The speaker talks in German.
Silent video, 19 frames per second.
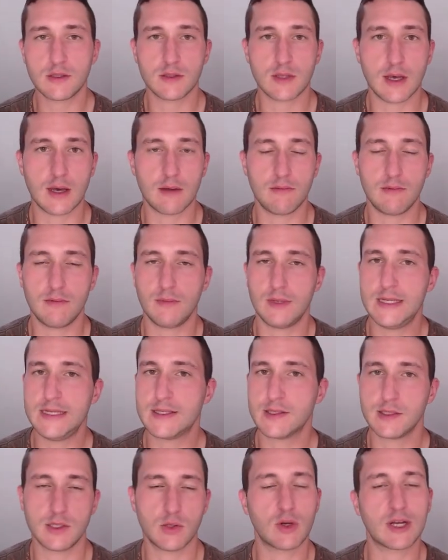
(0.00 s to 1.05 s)
da
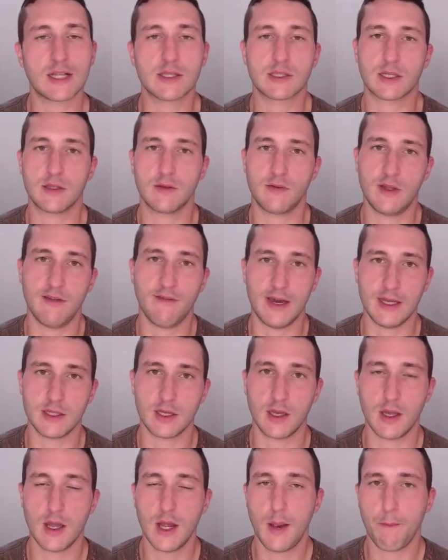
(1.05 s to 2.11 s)
ließen sich noch ganz, ganz viele
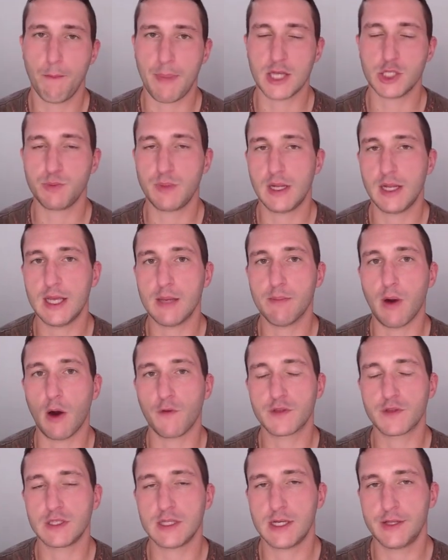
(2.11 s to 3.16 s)
weitere Beispiele eben
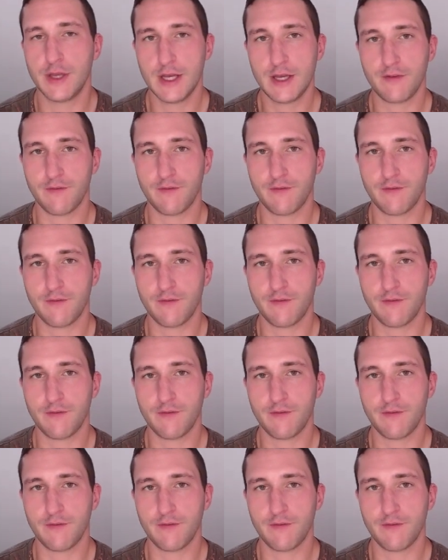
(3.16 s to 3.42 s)
aufzählen.